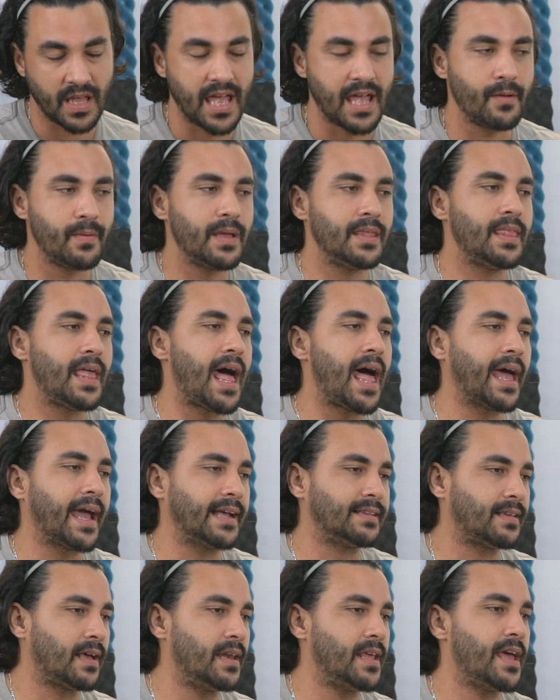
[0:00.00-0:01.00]
Que es verdad
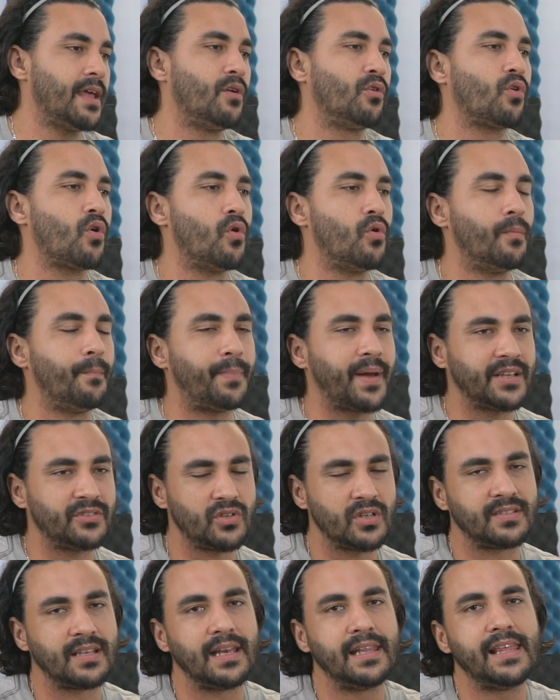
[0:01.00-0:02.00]
que salieron con un
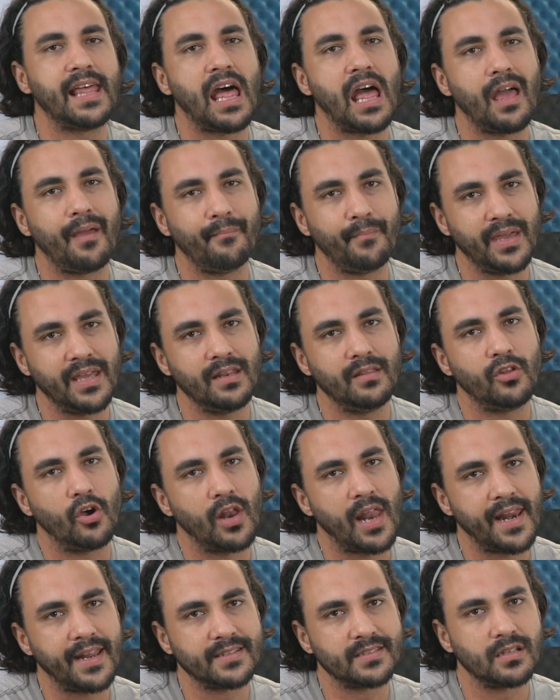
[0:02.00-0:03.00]
precio de salida de mil
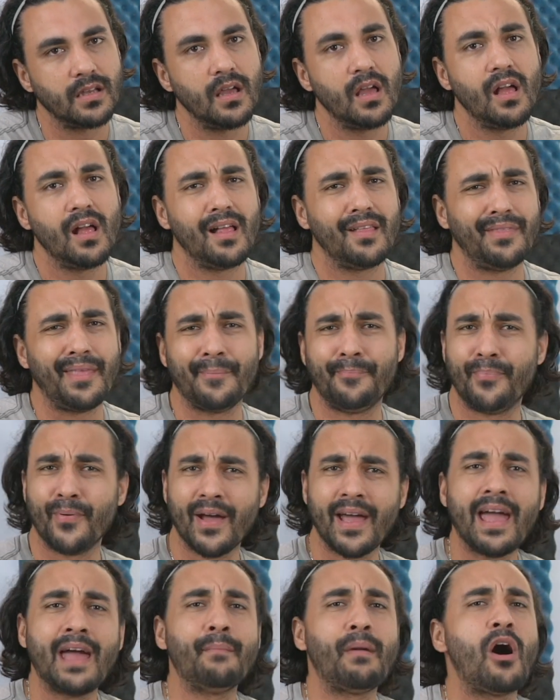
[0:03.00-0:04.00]
dólares
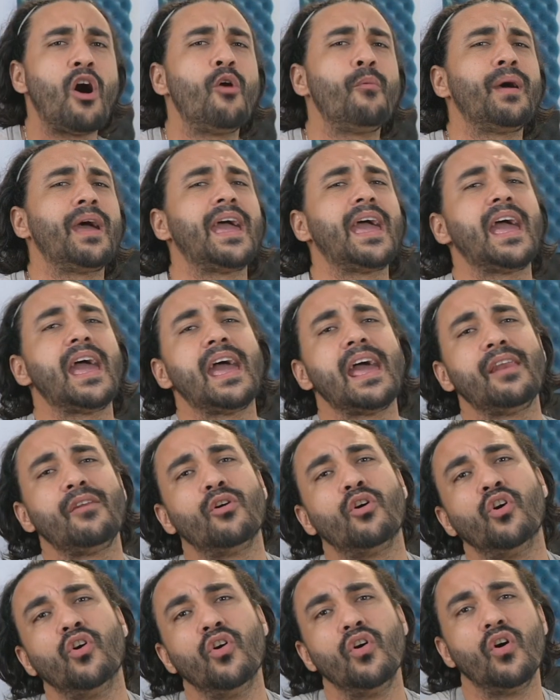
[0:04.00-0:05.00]
Después más o
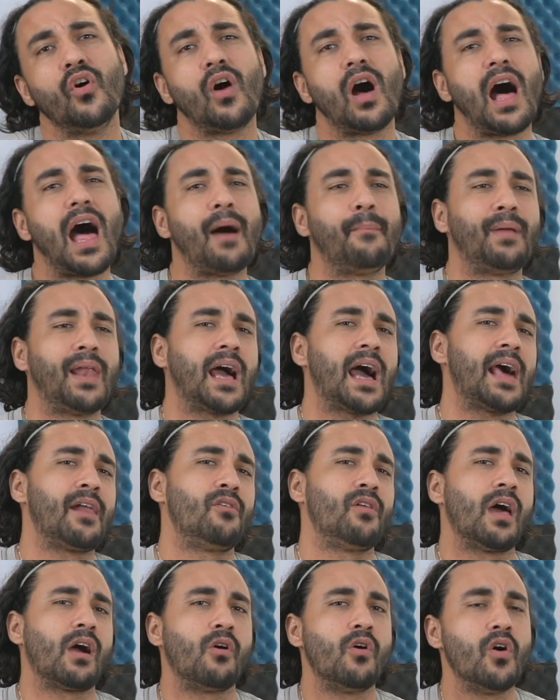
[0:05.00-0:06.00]
menos
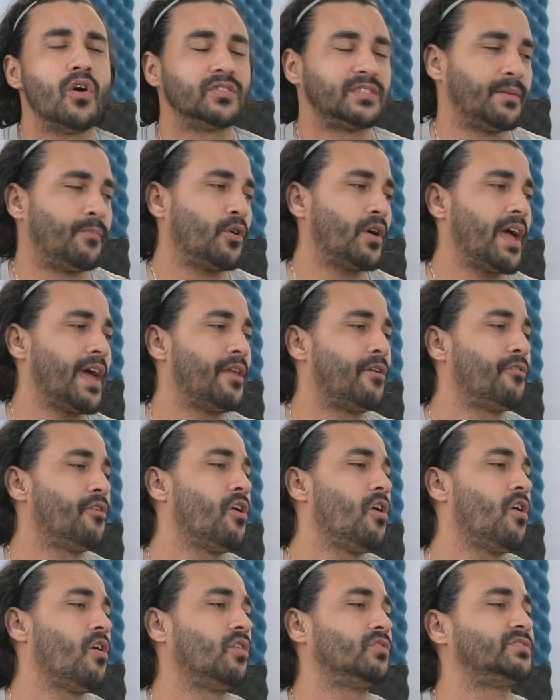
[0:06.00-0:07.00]
aplacaron la cosa porque dijeron,
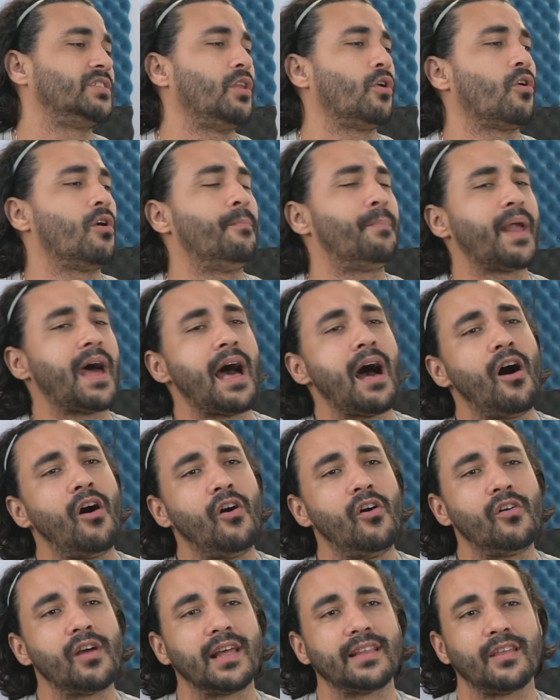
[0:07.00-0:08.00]
no, si lo compras
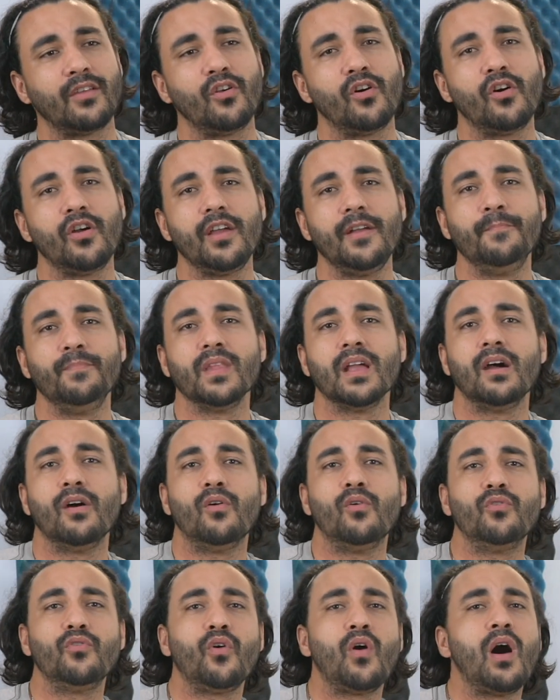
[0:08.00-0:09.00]
ahora te doy
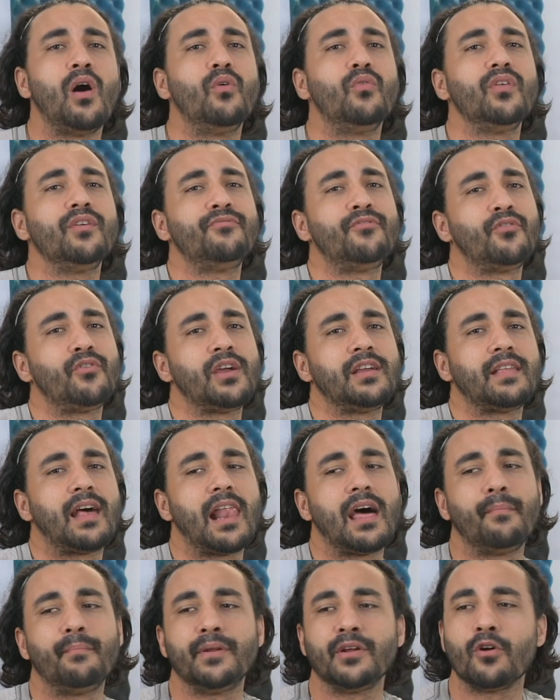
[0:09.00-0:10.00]
unos audífonos
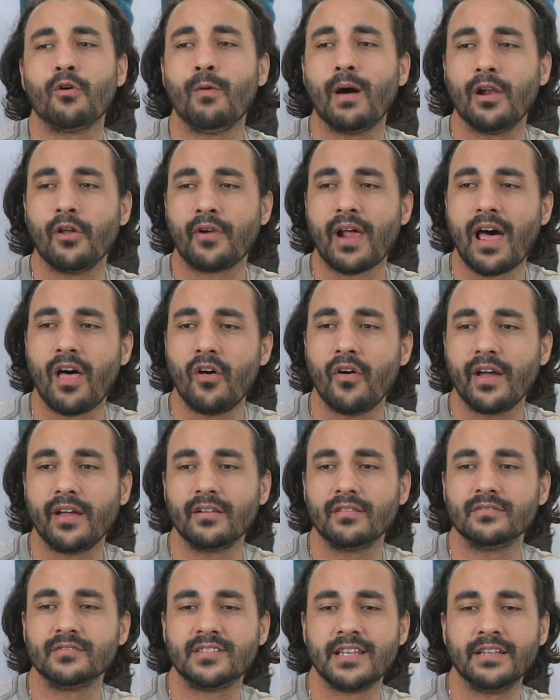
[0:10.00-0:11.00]
inalámbricos valorados
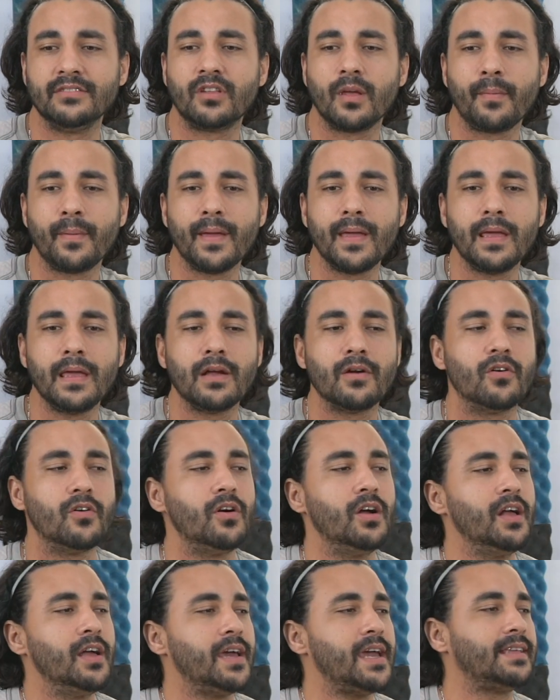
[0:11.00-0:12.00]
en ciento y
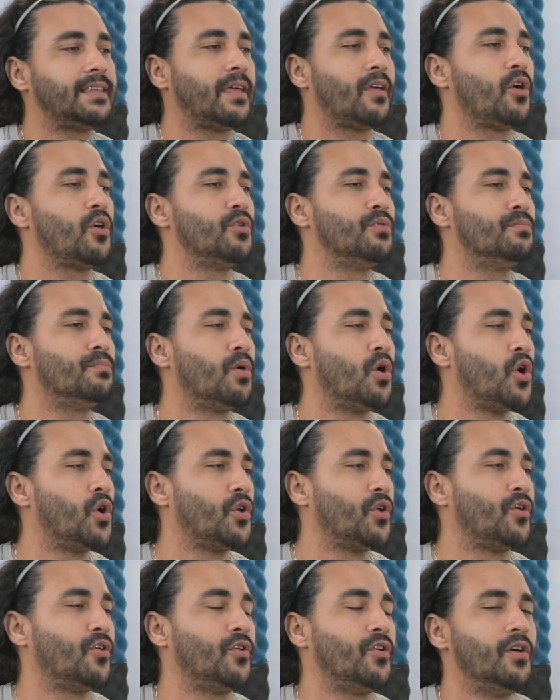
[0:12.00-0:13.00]
y te doy un
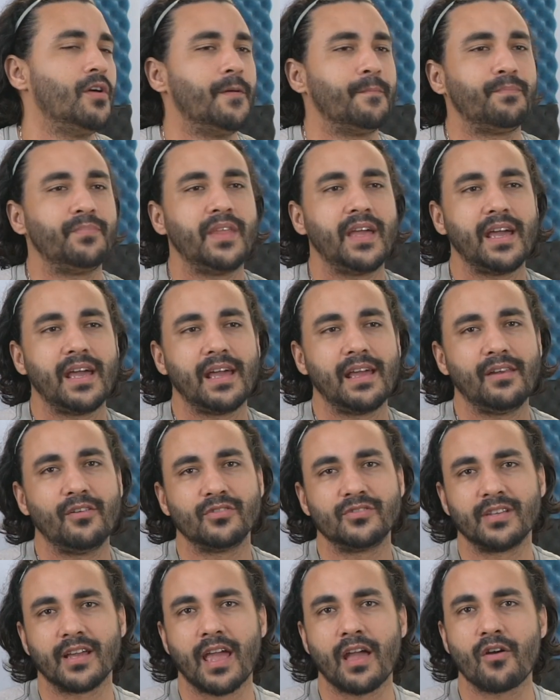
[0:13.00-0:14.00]
bono de
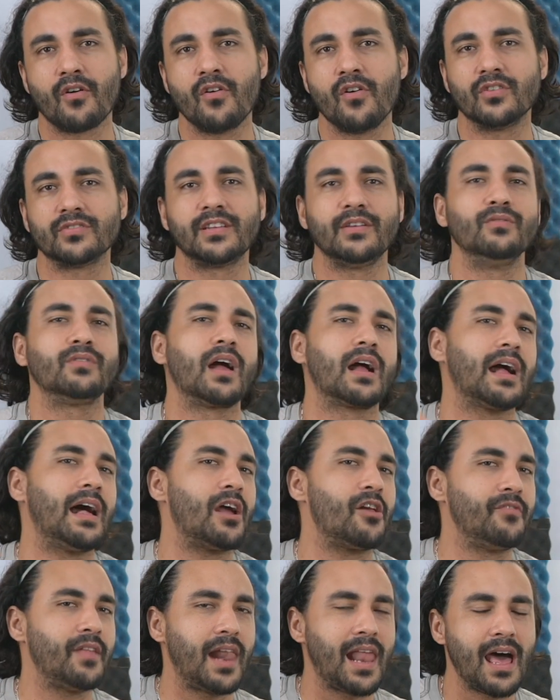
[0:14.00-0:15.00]
no sé qué cosa y un
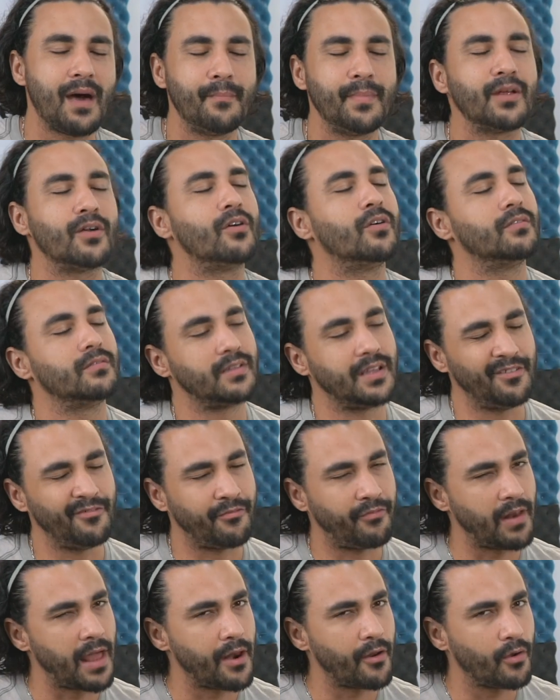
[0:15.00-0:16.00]
cargador inalámbrico.
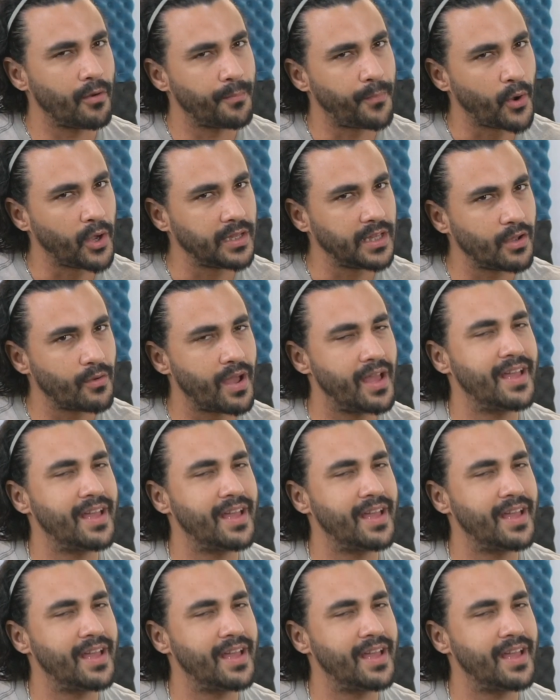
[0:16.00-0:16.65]
Inflaron un poquitico